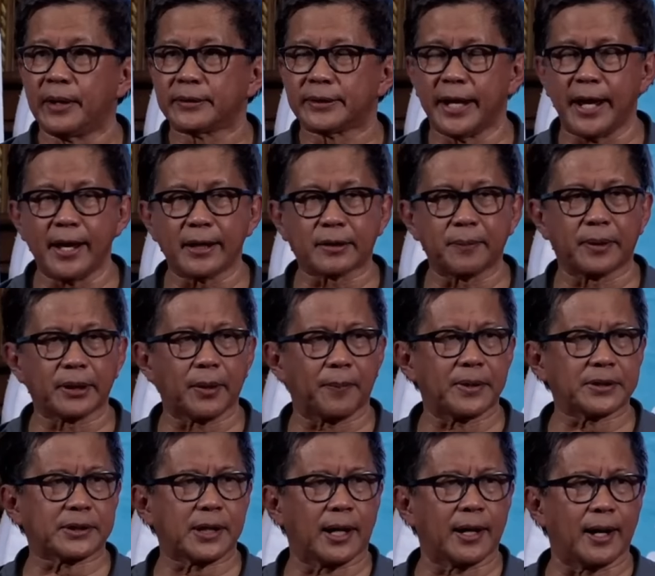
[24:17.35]
Jadi
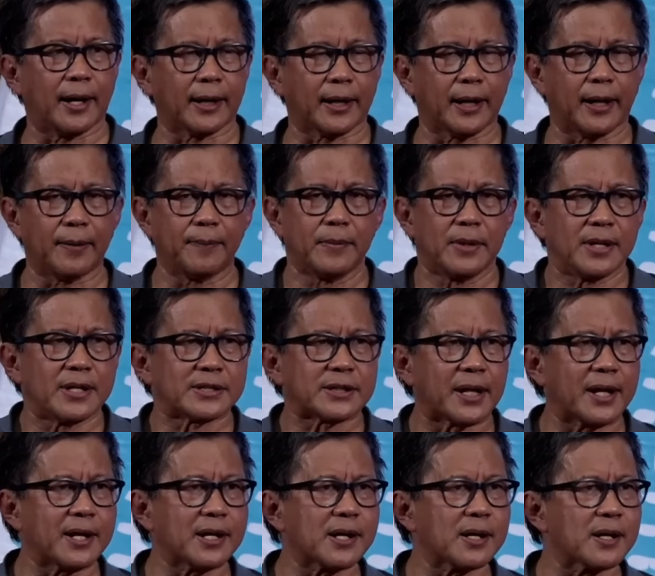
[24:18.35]
teman-teman sekali lagi,
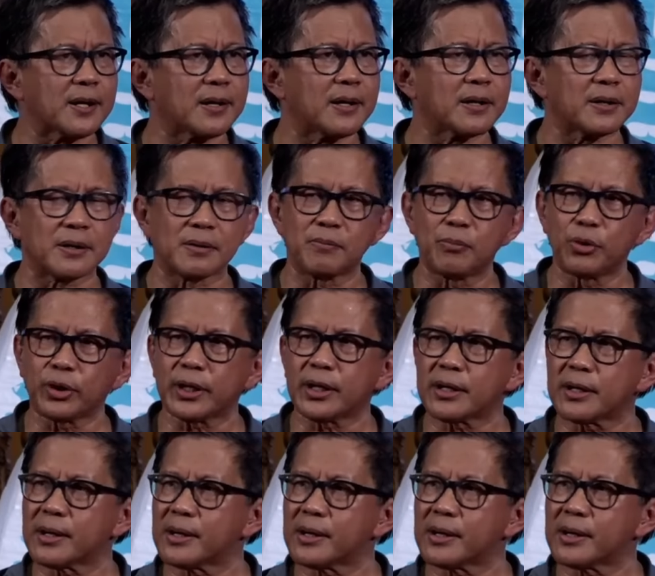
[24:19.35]
sering eh, mungkin